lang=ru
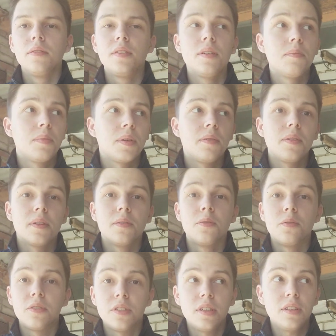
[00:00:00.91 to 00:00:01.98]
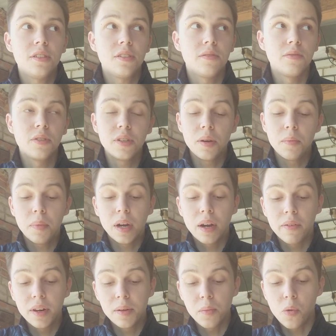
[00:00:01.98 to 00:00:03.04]
Всем привет, друзья! Сегодня
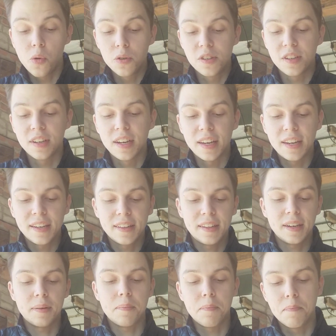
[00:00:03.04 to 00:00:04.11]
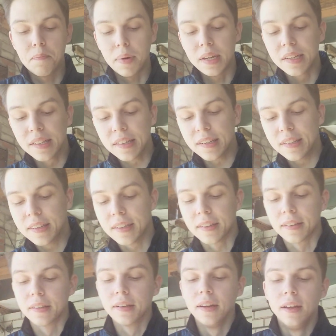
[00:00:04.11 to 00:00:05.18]
поговорим о сигаретах
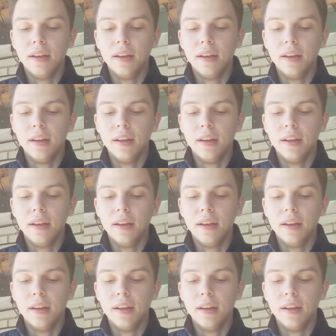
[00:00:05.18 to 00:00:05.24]
Президент.